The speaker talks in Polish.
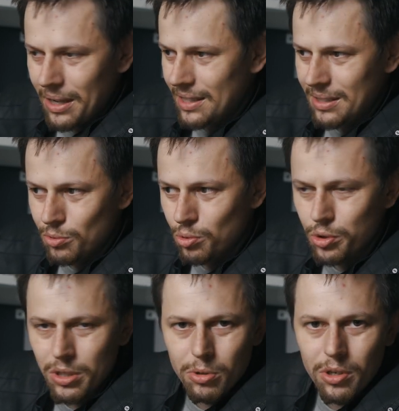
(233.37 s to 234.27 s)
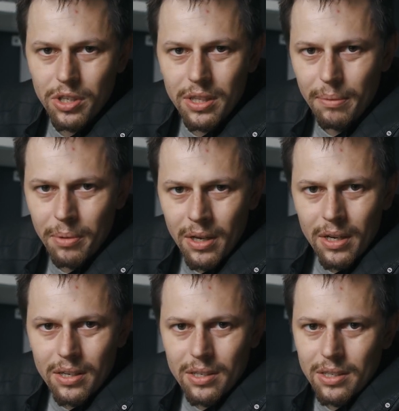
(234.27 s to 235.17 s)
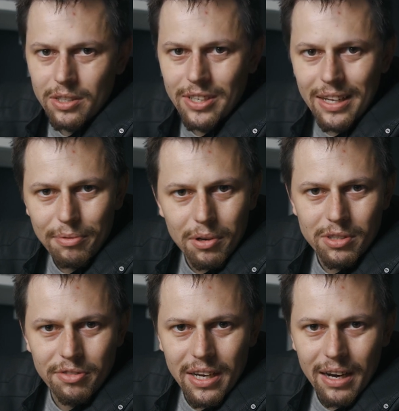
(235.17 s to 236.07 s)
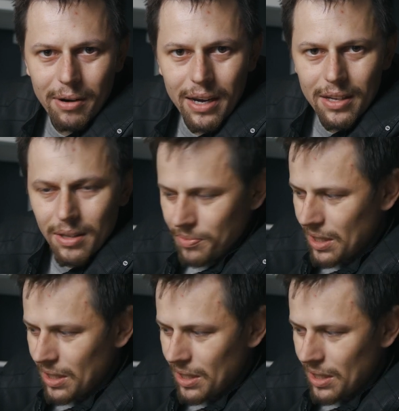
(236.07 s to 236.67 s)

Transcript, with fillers: ale tym dużym Roninem E, ledwo go dźwigała.